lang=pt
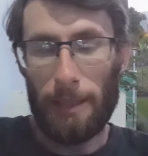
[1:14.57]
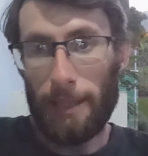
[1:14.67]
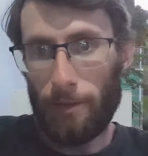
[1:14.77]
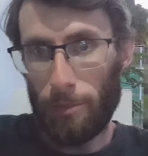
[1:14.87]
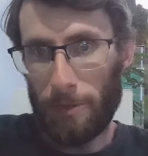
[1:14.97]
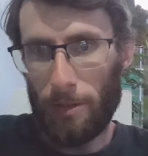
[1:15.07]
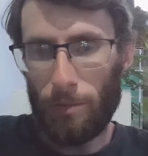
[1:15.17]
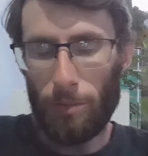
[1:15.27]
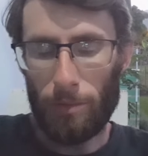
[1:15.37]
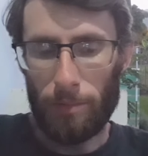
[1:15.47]
leite
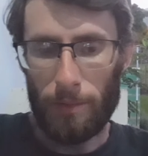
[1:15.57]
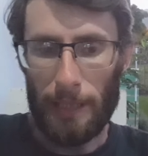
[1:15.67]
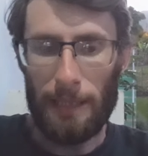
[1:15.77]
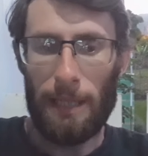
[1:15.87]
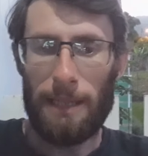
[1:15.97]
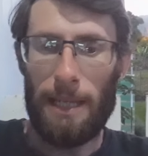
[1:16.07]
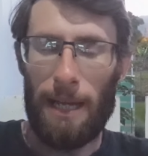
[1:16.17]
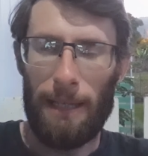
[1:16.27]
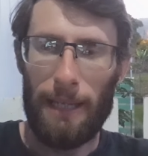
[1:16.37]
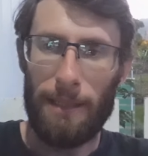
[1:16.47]
substituto e
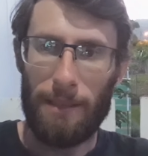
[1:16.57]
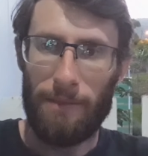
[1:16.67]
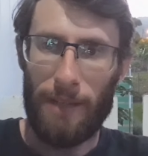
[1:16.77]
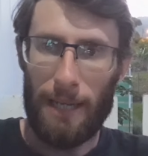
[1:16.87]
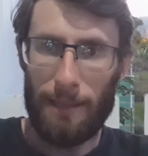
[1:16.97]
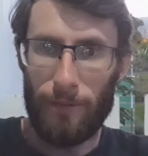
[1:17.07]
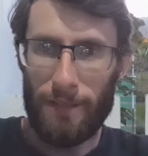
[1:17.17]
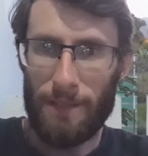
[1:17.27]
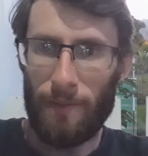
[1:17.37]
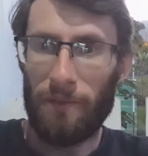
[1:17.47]
tratar leite de vaca,
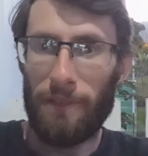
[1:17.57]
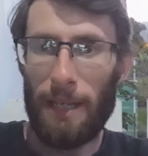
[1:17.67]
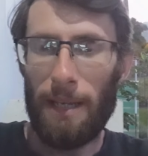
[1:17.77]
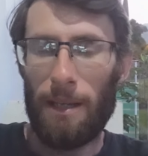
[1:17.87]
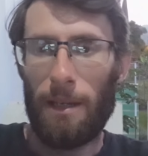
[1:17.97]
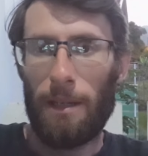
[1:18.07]
vocês vão ver